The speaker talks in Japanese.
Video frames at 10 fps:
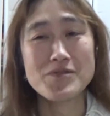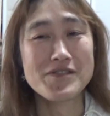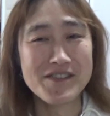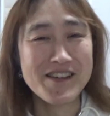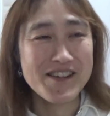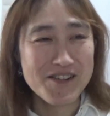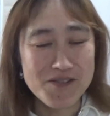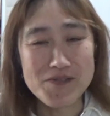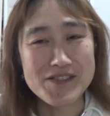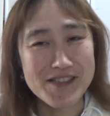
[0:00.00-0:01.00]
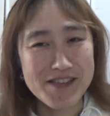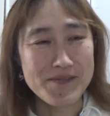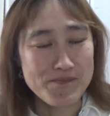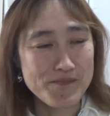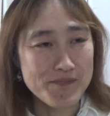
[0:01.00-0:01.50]
思う、思って
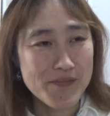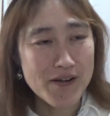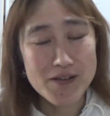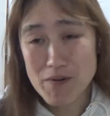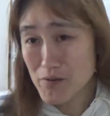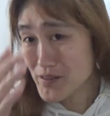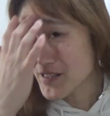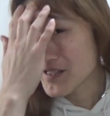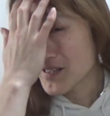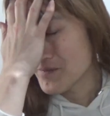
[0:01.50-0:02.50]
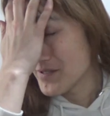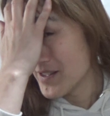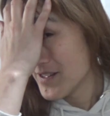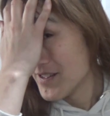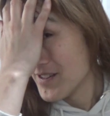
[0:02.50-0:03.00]
て。うん。だから今こうやって当てても
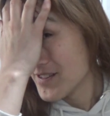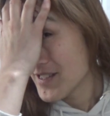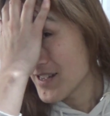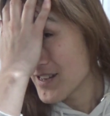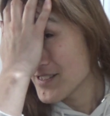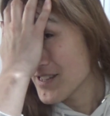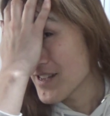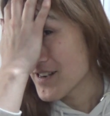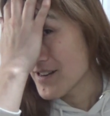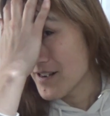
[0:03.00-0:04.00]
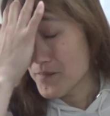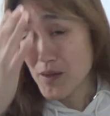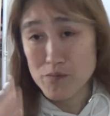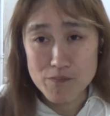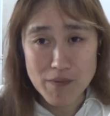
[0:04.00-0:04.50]
ね、退化してないから、
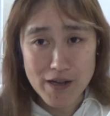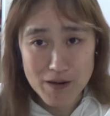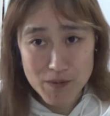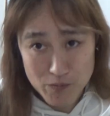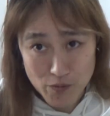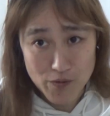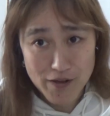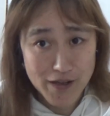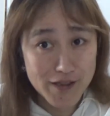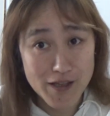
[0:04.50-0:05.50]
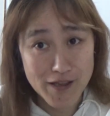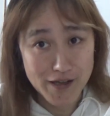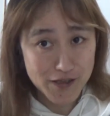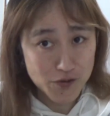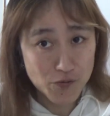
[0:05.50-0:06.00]
多分前髪も減って
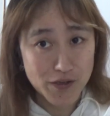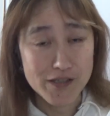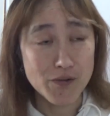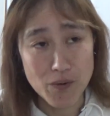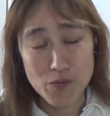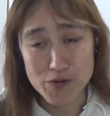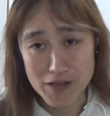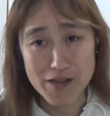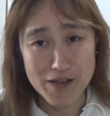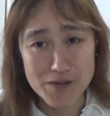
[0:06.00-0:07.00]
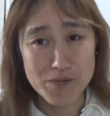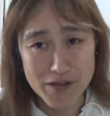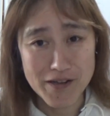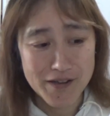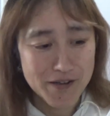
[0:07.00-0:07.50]
ないでしょうってあっちゃん思ってんねんけども
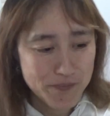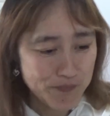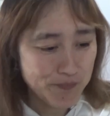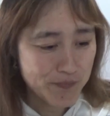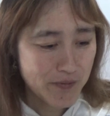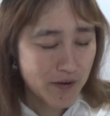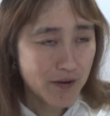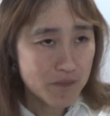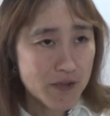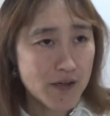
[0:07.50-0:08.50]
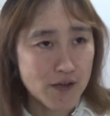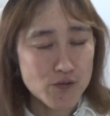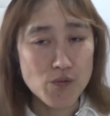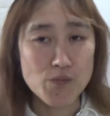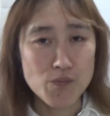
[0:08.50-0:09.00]
ね。うん。だからみんなが
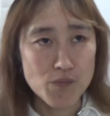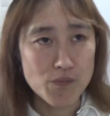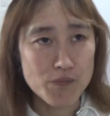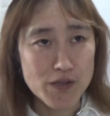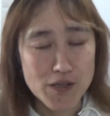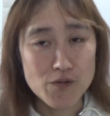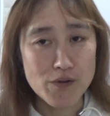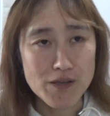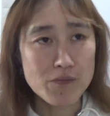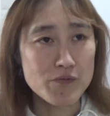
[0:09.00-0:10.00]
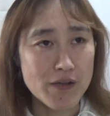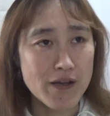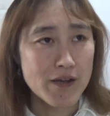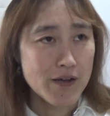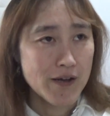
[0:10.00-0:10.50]
そう見えてんのは多分
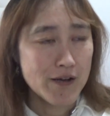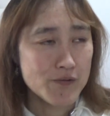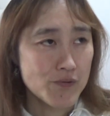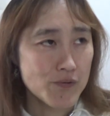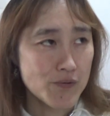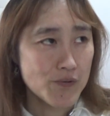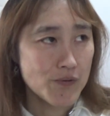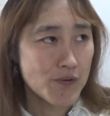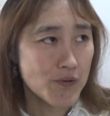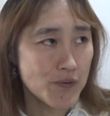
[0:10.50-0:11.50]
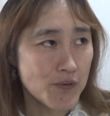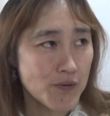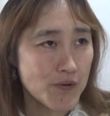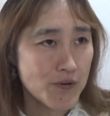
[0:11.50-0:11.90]
ね、あのー、